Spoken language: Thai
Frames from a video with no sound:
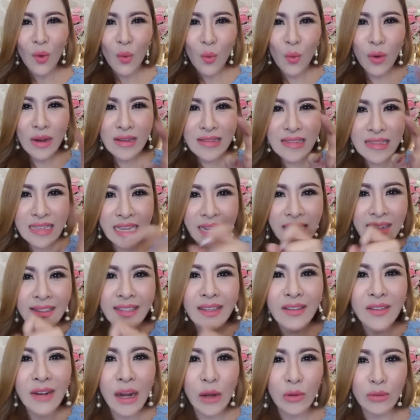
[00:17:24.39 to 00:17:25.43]
ว่าสิ่ง
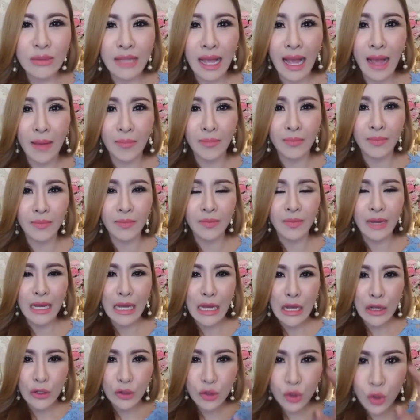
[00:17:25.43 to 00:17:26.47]
ที่เรา
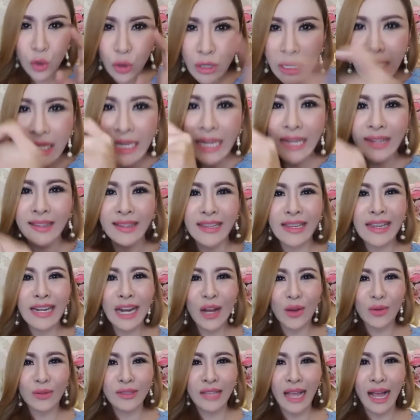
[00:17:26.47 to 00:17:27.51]
ทำธุรกิจที่เรา